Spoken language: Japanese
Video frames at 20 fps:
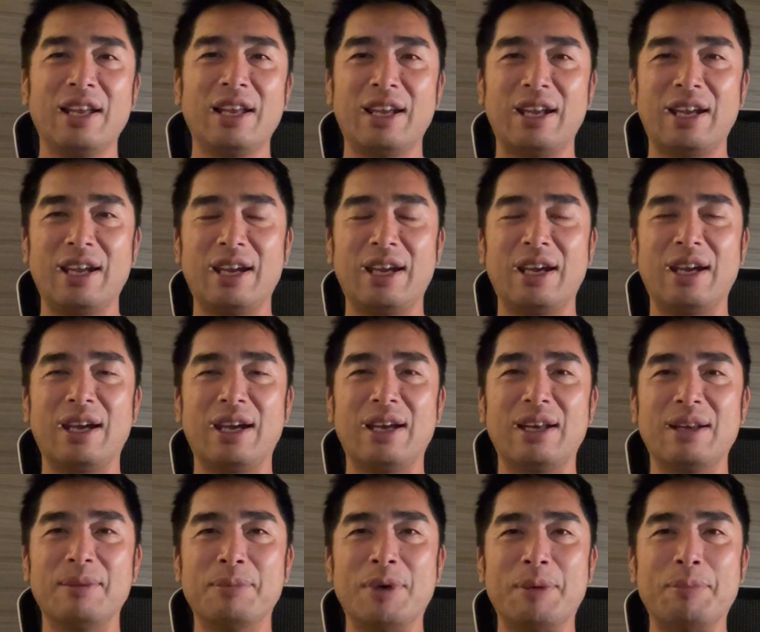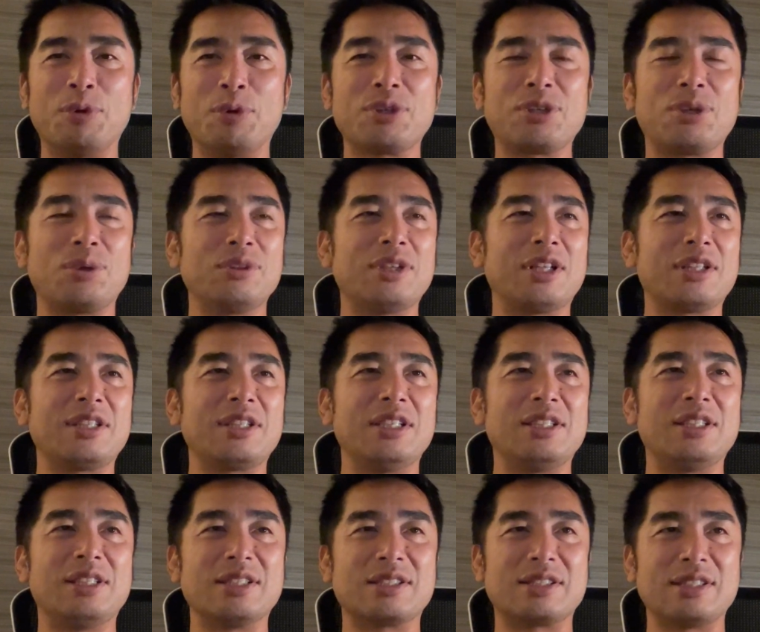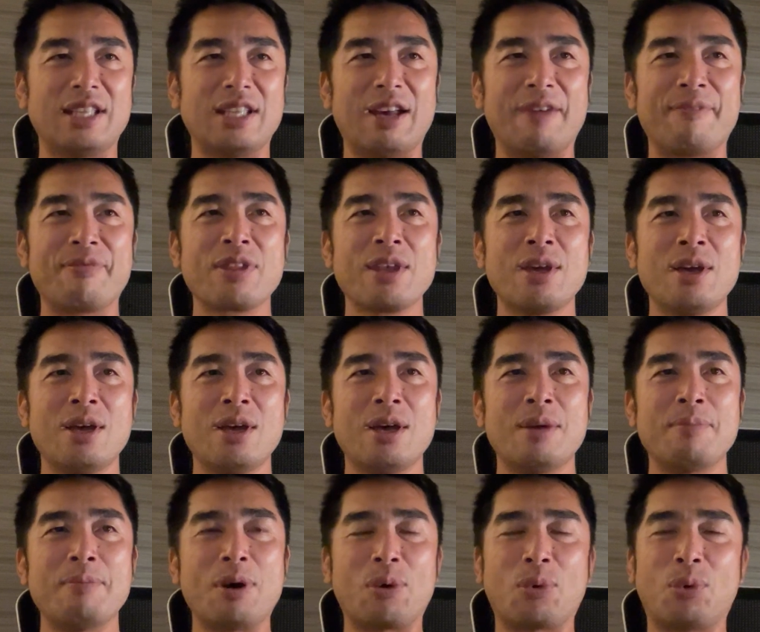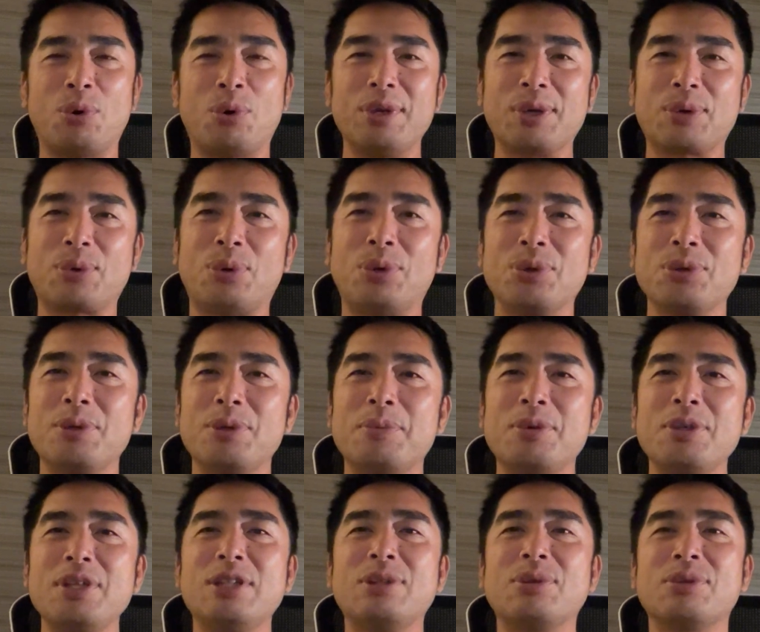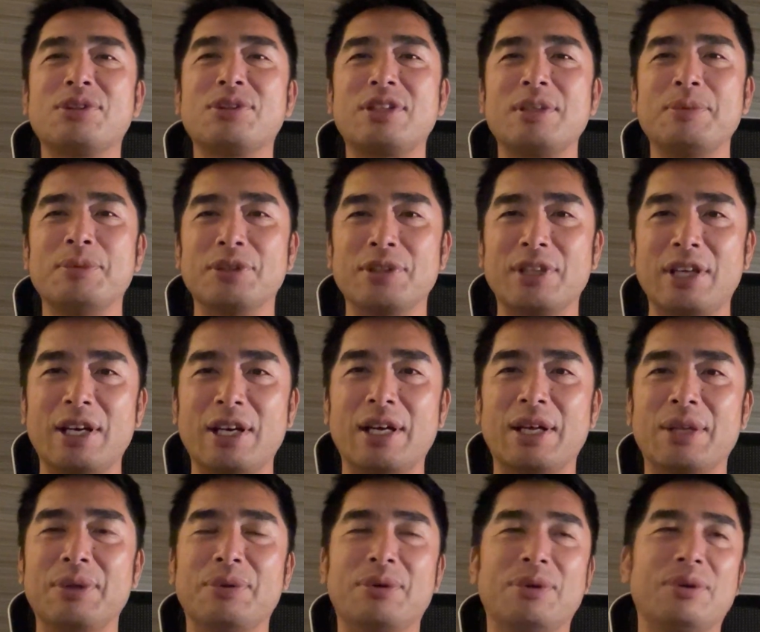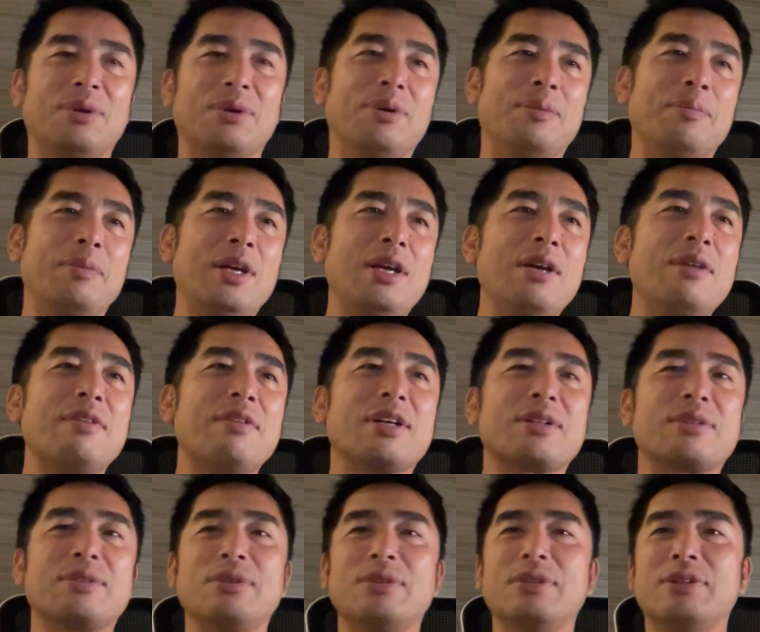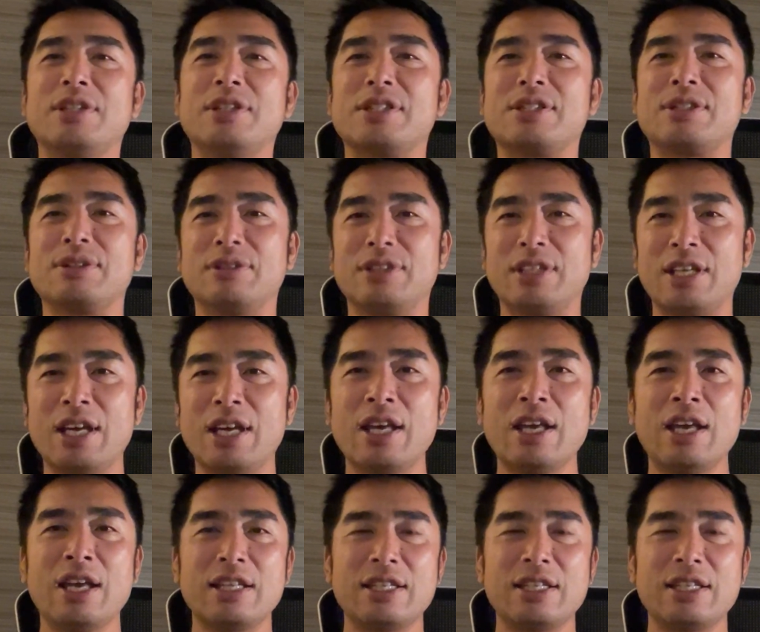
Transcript: えーまあ、目標になっていてですねまあ、これ子供にとってもねあの迷惑ですよね。